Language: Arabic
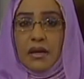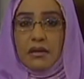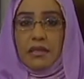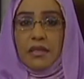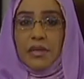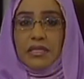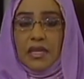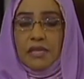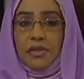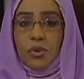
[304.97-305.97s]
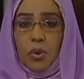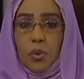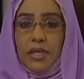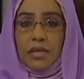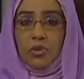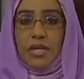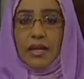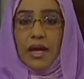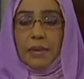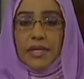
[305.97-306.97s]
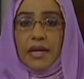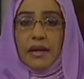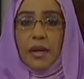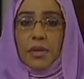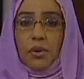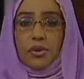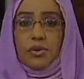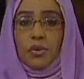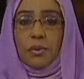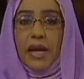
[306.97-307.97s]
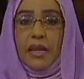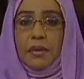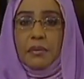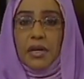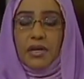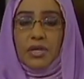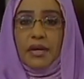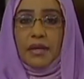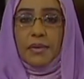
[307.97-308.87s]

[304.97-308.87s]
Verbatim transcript: نظمت صحيفة القوات المسلحة بدارها بالخرطوم المنبر الشهري